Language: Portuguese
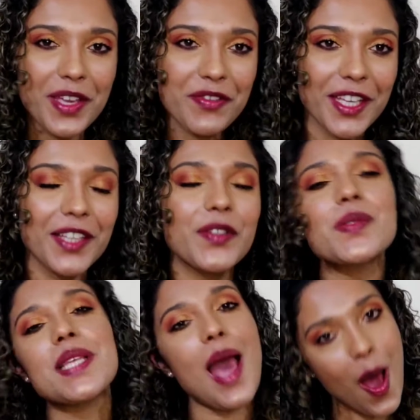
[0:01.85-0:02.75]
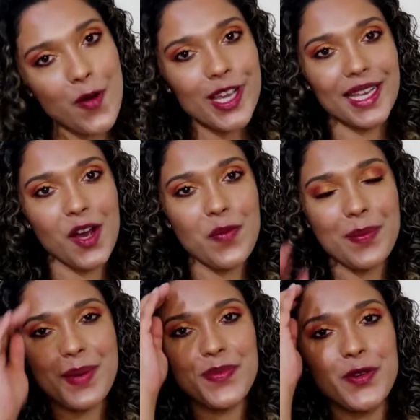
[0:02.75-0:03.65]
bem-vindos ao canal
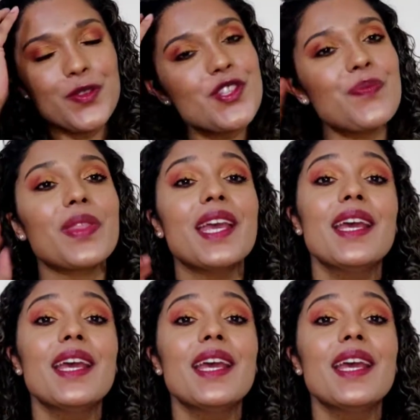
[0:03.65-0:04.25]
Mama Beauty.